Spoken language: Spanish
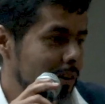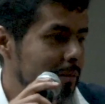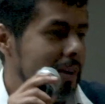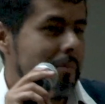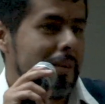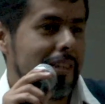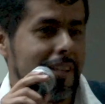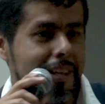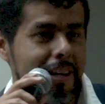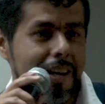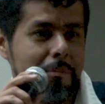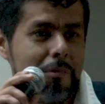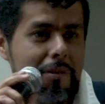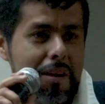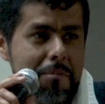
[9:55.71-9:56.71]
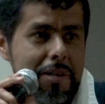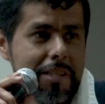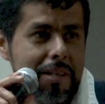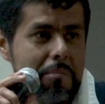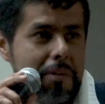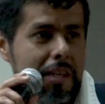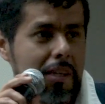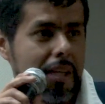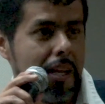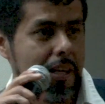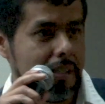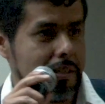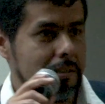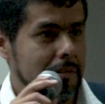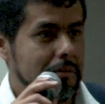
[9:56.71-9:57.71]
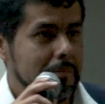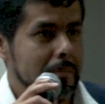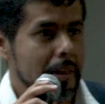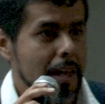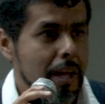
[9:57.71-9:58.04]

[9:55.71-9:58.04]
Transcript: obviamente, a problemas ambientales. ¿no?